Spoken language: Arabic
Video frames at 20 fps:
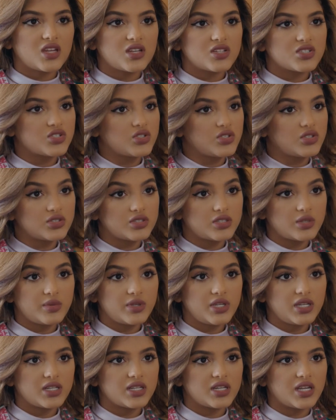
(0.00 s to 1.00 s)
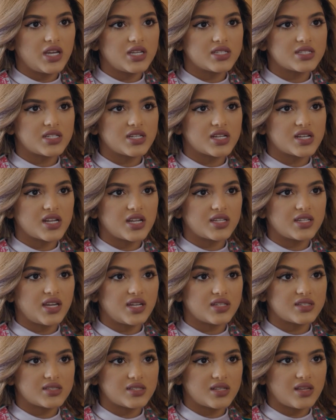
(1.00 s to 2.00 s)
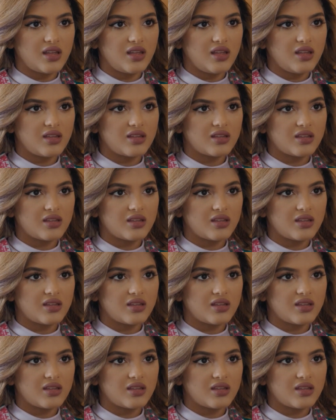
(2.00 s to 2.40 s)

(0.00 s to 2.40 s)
شعور طبيعي إني أحس إني انخدعت صح؟